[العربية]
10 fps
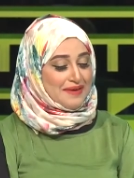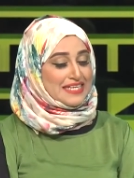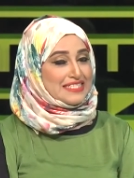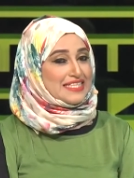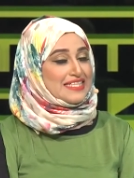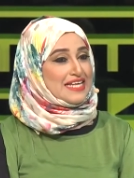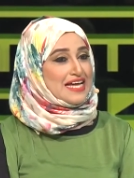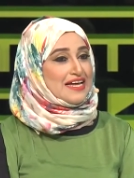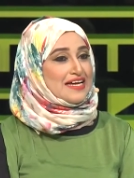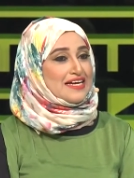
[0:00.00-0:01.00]
حدثنا
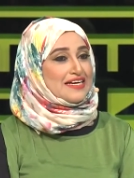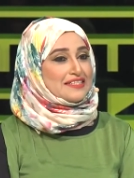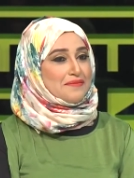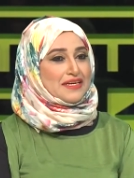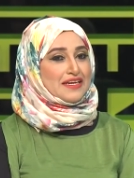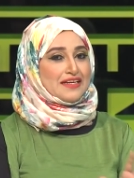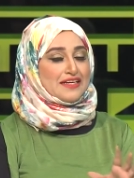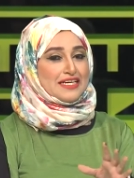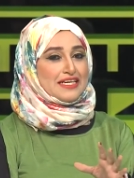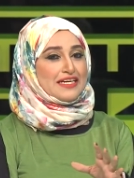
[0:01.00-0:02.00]
آه، طبعا
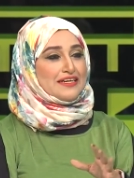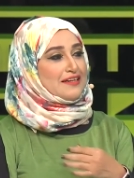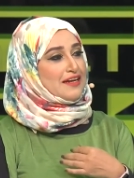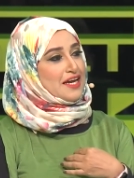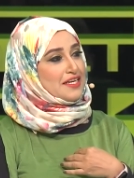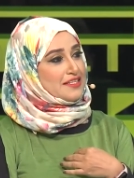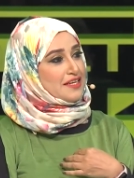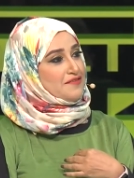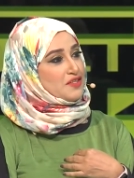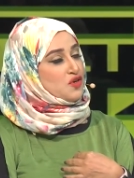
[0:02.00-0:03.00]
احنا الحين احنا
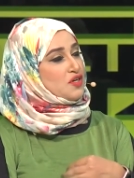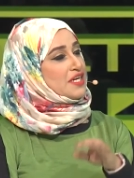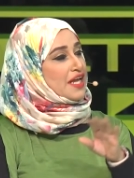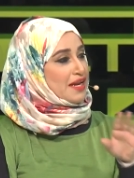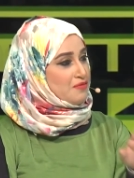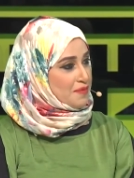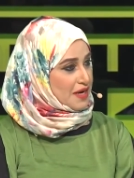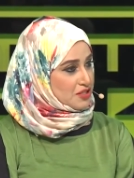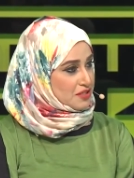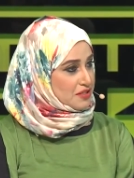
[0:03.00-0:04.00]
التلفزيون ننقل
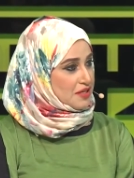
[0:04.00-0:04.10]
مباشر